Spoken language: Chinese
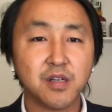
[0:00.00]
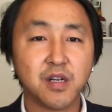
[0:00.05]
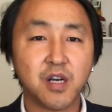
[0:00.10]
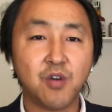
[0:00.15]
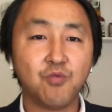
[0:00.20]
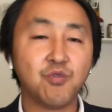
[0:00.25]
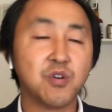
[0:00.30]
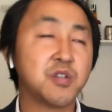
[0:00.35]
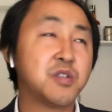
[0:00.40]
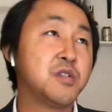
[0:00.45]

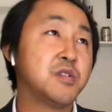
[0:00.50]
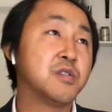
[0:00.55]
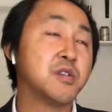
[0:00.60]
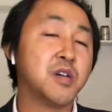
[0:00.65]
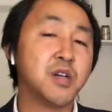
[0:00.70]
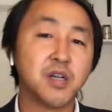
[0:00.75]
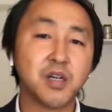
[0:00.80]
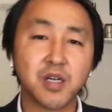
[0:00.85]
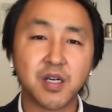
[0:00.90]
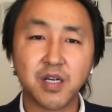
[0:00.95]
呃，我记
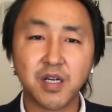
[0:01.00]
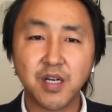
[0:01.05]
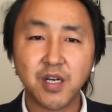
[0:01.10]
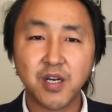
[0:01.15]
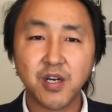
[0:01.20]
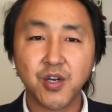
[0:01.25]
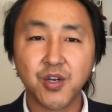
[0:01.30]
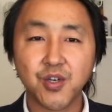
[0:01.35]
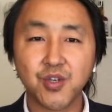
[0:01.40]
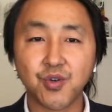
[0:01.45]
得
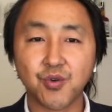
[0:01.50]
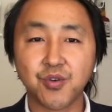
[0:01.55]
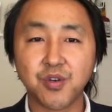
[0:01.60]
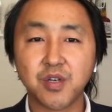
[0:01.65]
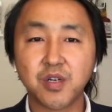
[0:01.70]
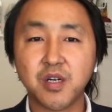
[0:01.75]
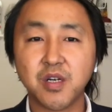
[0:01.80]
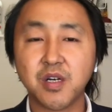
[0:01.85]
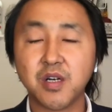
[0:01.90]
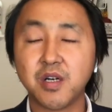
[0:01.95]
有一
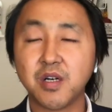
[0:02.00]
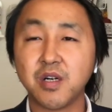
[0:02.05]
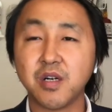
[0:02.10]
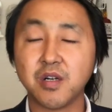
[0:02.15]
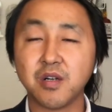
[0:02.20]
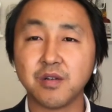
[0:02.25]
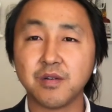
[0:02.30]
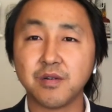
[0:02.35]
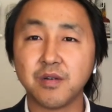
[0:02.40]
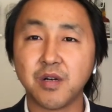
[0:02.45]

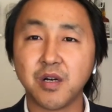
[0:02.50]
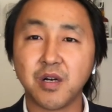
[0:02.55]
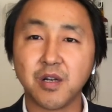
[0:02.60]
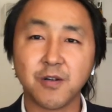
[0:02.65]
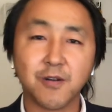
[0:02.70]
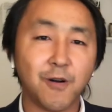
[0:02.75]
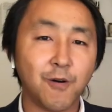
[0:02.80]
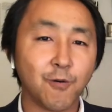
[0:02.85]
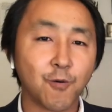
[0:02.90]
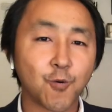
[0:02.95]
个呃
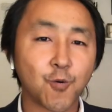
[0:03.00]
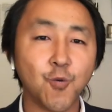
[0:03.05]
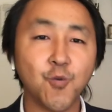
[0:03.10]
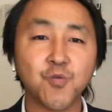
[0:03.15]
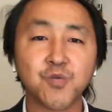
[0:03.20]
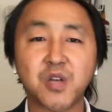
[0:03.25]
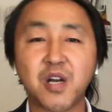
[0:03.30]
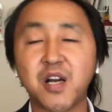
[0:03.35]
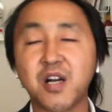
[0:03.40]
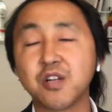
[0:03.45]
老
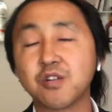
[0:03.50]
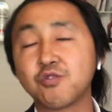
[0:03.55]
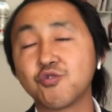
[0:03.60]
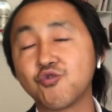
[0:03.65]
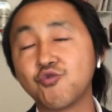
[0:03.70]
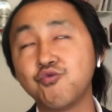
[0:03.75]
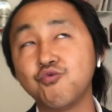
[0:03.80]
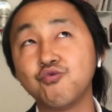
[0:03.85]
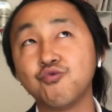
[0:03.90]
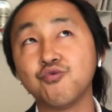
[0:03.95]
共，他
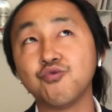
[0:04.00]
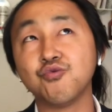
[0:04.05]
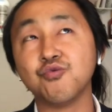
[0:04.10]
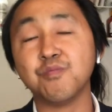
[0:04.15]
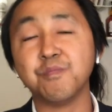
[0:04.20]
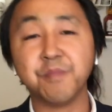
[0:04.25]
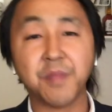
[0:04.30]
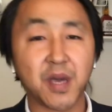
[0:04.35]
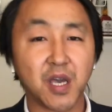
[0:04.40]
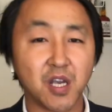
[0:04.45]

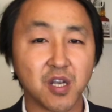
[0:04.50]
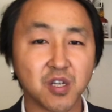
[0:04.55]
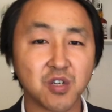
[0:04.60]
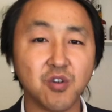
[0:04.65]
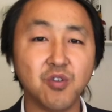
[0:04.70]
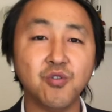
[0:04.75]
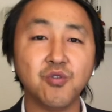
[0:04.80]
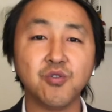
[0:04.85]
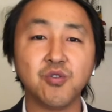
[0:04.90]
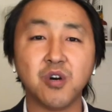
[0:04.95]
驻美
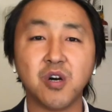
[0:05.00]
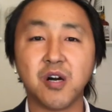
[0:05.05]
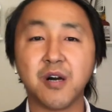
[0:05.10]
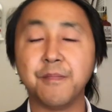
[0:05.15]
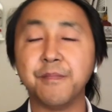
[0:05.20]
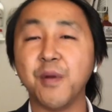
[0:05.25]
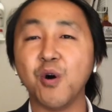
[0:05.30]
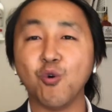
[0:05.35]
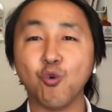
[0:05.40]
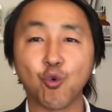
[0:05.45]
洲
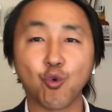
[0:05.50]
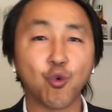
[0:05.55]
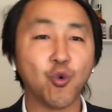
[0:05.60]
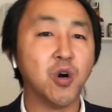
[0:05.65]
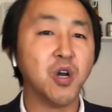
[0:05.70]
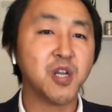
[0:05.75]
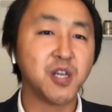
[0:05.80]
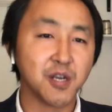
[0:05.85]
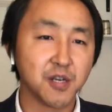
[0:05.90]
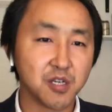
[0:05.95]
啊某
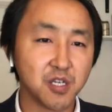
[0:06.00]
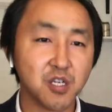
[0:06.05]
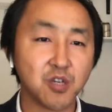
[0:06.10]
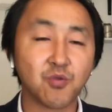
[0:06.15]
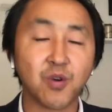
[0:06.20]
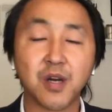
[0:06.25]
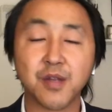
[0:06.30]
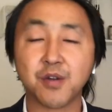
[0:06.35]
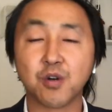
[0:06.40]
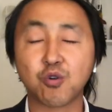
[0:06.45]
国领事
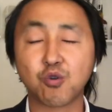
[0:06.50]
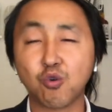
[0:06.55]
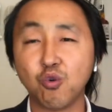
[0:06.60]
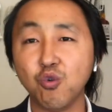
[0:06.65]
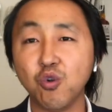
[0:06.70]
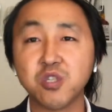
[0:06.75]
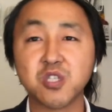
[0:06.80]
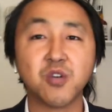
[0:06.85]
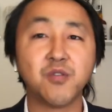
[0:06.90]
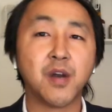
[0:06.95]
馆的
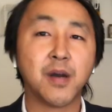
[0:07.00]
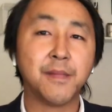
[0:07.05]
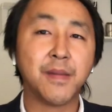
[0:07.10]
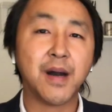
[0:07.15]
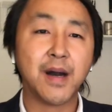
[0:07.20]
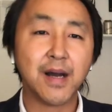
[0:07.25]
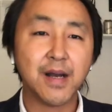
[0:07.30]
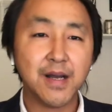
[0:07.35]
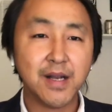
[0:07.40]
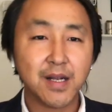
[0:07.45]
工作人员
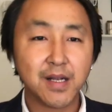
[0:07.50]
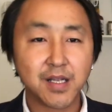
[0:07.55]
吧，